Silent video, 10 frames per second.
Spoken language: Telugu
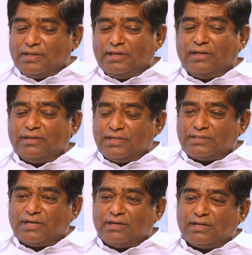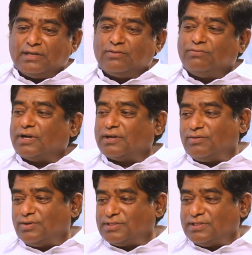ఇక నేనేం చేసిన అంటే ఈ
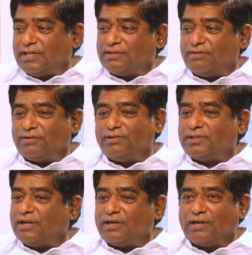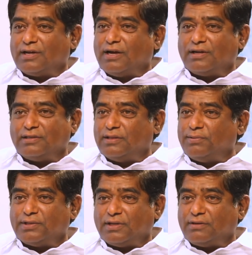వర్గకుల సిద్ధాంతం అంటే వీళ్ళు తెలంగాణ కాడి కింద
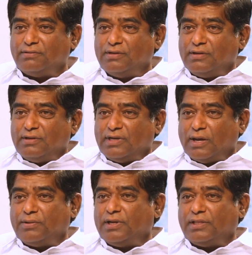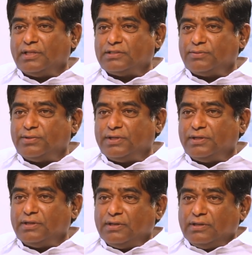పెడతారు లాభం లేదని చెప్పి
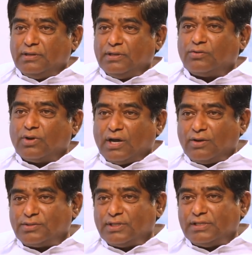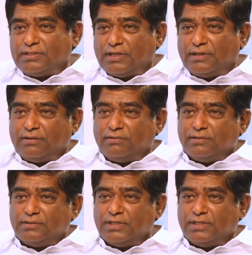ఇంకొక ఆలోచన చేశాను నేను